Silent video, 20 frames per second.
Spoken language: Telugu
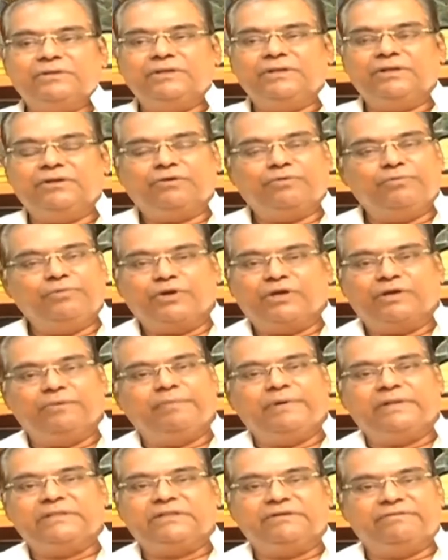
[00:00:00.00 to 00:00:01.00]
నేను ఒక ముఖ్య
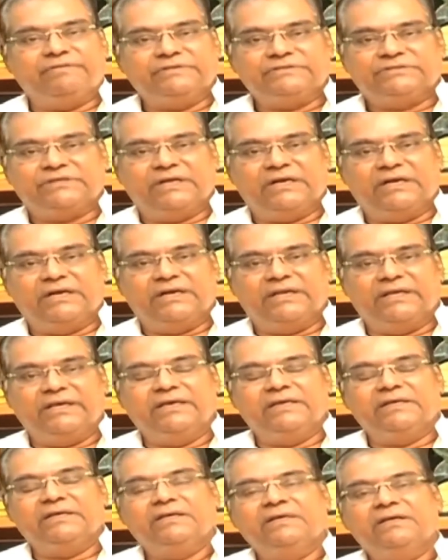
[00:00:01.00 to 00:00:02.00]
పాత్ర వేశానండి
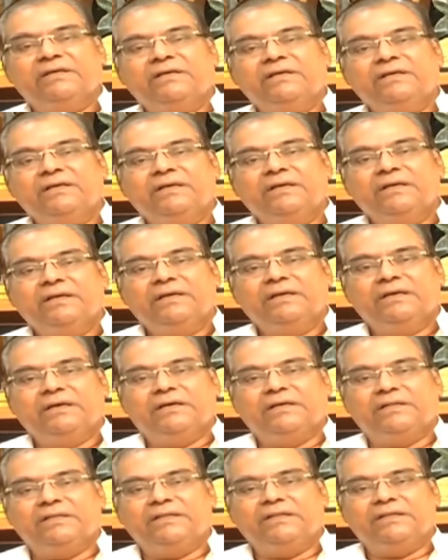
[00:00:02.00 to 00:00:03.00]

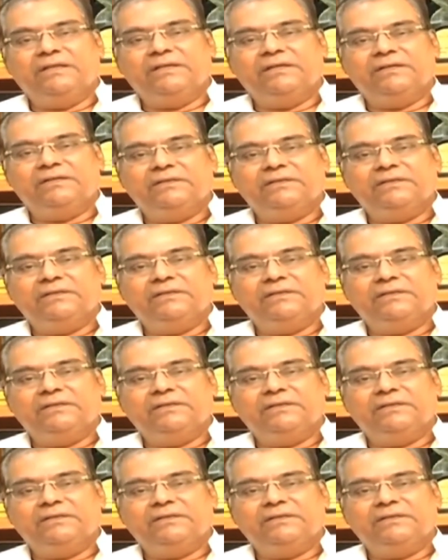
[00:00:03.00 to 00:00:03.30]
అది